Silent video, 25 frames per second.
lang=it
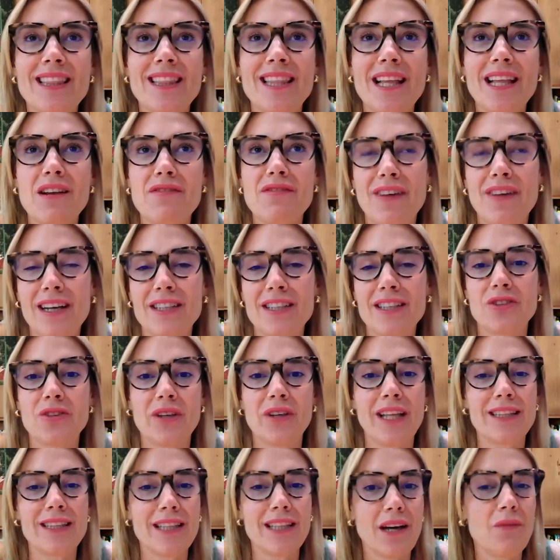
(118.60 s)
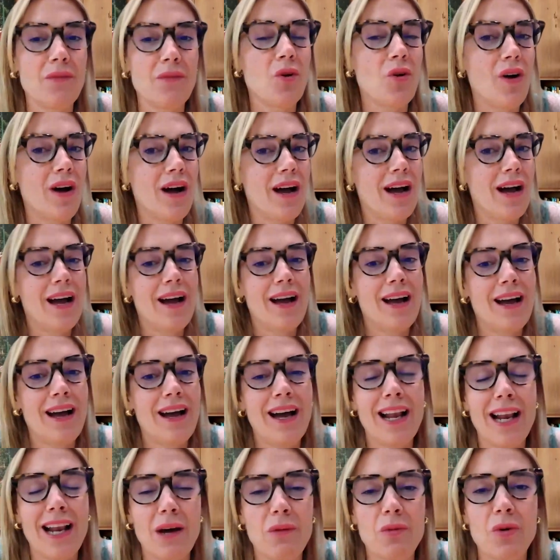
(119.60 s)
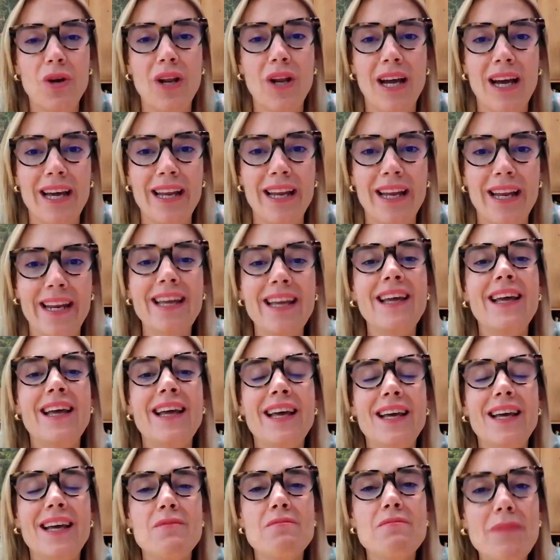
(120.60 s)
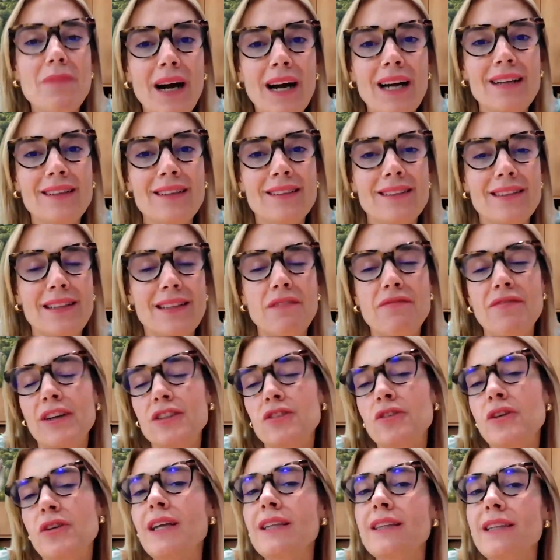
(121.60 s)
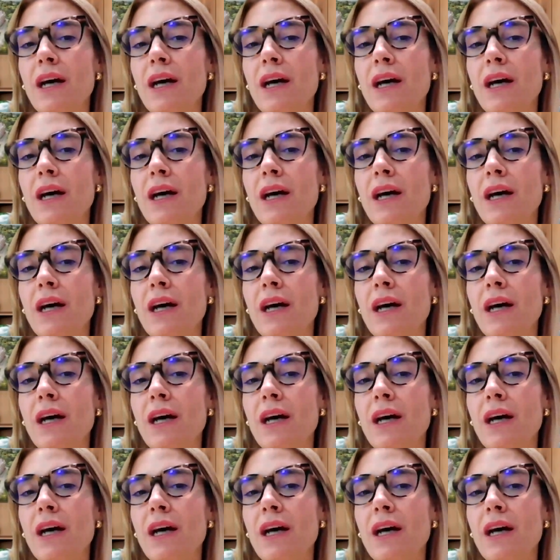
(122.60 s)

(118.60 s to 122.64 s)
del fatto che andavo a, a lavorare ma del fatto che